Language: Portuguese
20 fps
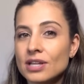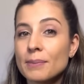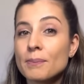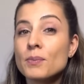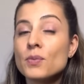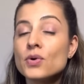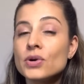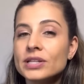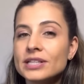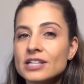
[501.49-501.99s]
Tem
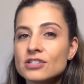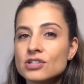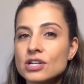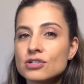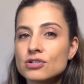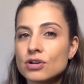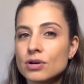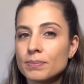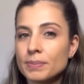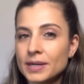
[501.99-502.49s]
muita
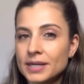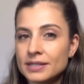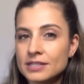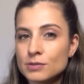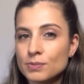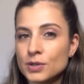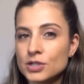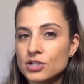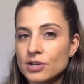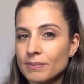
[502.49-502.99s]
gente comprando
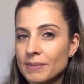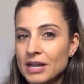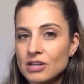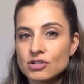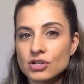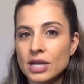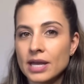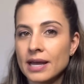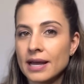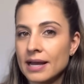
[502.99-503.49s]
esponja
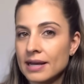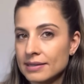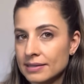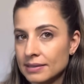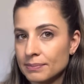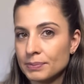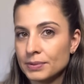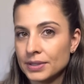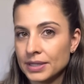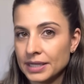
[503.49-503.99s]
mágica
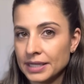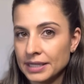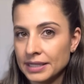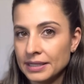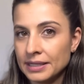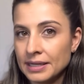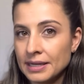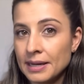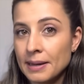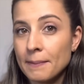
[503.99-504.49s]
errada por
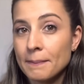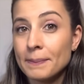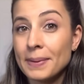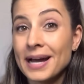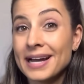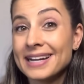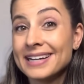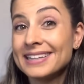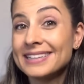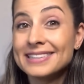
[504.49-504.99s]
aí
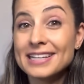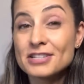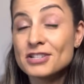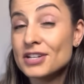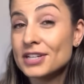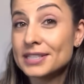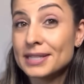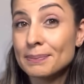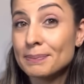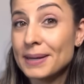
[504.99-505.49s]
pagando,
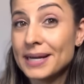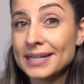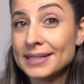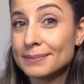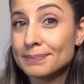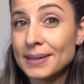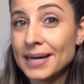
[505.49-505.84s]
achando que tá pagando